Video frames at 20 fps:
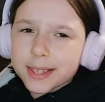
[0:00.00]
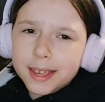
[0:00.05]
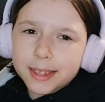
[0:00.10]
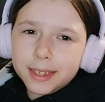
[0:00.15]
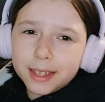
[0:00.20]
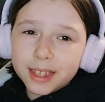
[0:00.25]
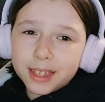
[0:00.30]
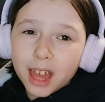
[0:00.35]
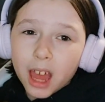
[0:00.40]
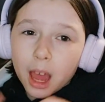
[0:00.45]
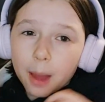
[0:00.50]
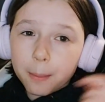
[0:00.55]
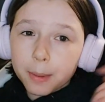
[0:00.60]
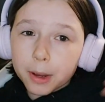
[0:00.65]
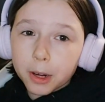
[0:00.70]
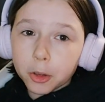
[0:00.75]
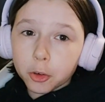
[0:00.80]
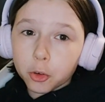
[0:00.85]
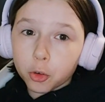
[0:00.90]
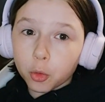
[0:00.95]
я тогда
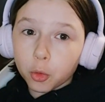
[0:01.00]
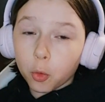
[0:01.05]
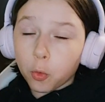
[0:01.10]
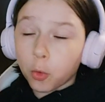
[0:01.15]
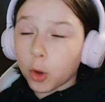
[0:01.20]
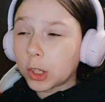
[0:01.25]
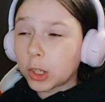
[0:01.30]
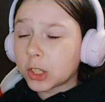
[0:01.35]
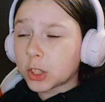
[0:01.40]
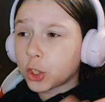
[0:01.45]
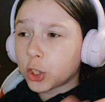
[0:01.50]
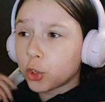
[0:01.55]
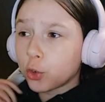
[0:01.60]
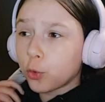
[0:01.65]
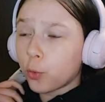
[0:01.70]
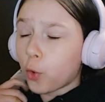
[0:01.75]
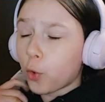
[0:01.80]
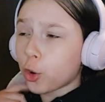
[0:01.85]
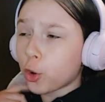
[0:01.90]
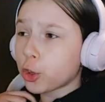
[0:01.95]
апгрейджу уфошки,
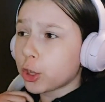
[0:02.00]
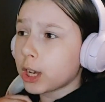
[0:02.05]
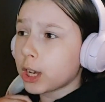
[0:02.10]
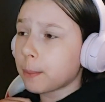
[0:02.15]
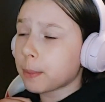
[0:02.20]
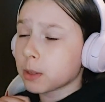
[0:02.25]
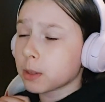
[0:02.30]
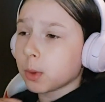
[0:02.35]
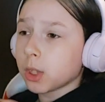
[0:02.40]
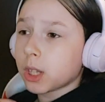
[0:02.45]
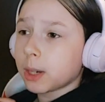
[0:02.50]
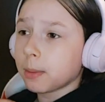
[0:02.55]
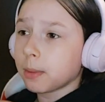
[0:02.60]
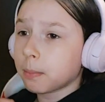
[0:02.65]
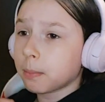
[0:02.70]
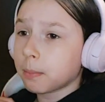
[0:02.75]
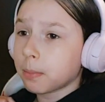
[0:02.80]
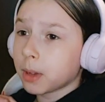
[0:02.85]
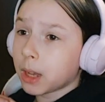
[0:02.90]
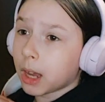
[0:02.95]
уфошки и посмотрим,
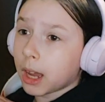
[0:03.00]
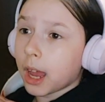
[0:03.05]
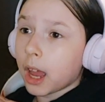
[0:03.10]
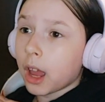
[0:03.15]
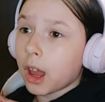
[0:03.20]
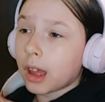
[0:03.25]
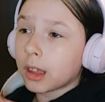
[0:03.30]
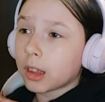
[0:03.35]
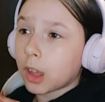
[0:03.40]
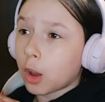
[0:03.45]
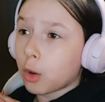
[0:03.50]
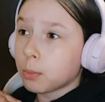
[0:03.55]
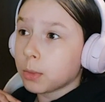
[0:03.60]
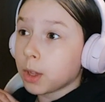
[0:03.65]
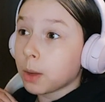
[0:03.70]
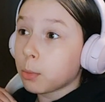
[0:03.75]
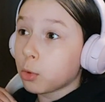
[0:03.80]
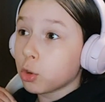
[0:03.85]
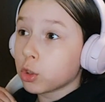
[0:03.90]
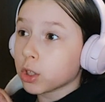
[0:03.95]
какая она у
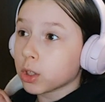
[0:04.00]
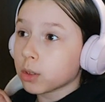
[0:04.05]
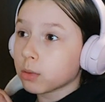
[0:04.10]
меня будет